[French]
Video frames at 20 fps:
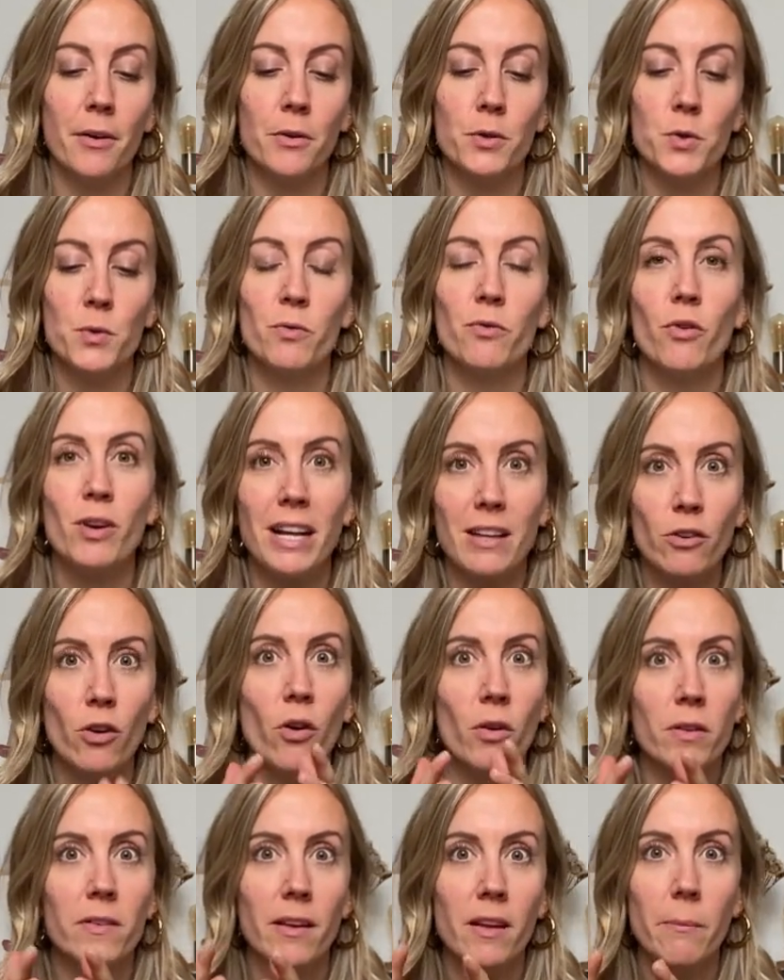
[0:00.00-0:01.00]
souvent la
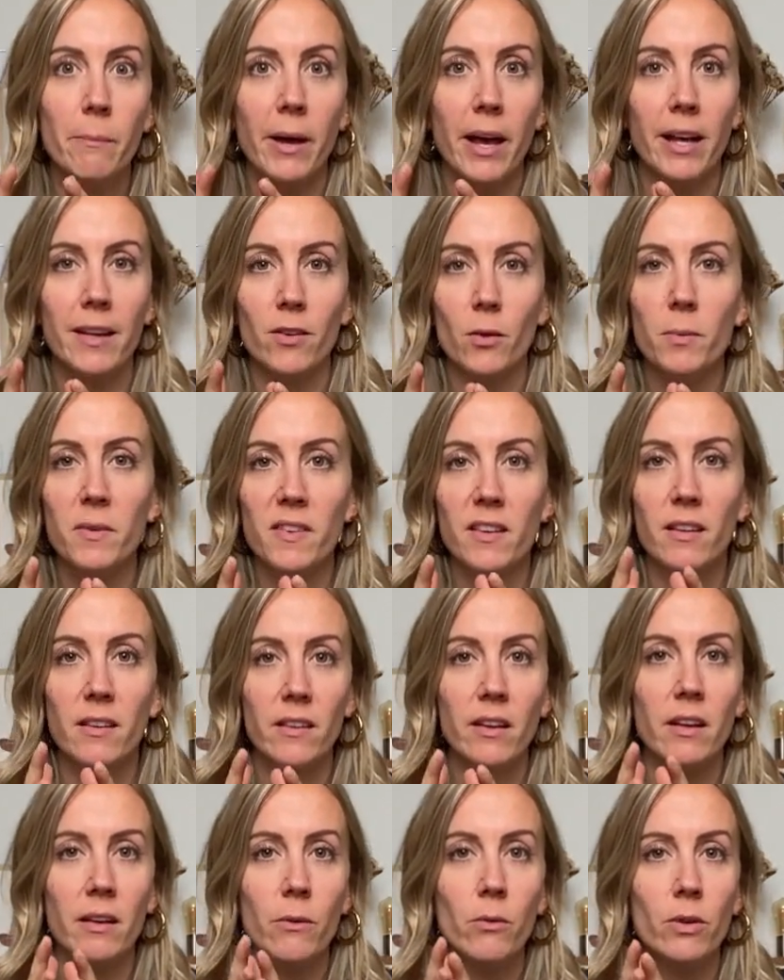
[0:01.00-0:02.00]
trentaine par exemple,
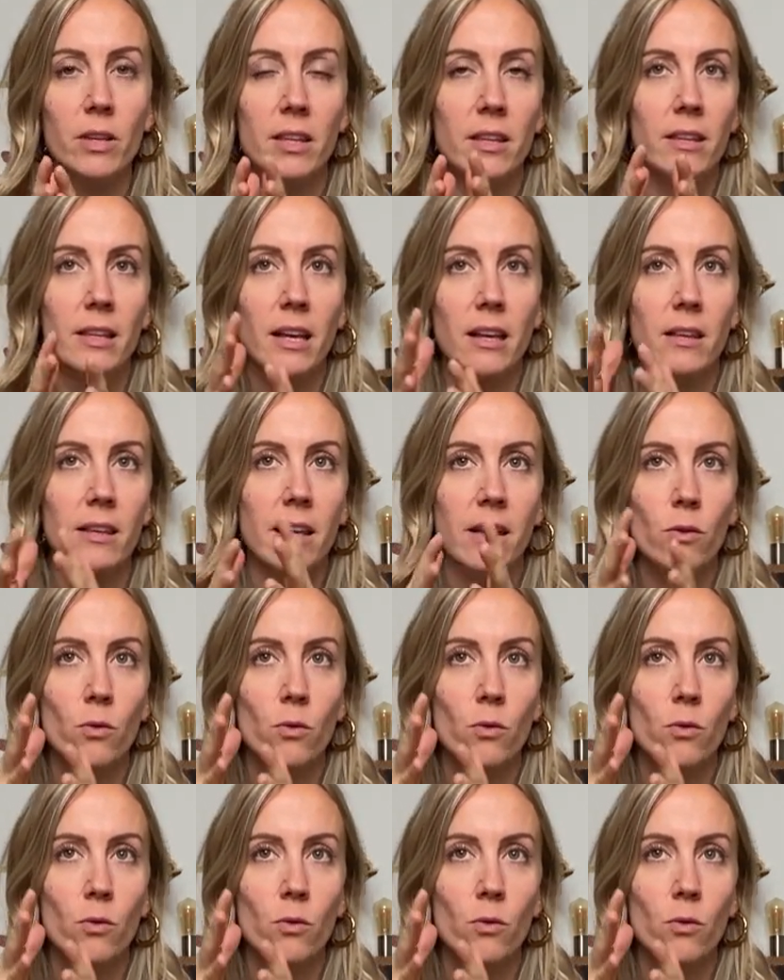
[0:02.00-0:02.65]
il y,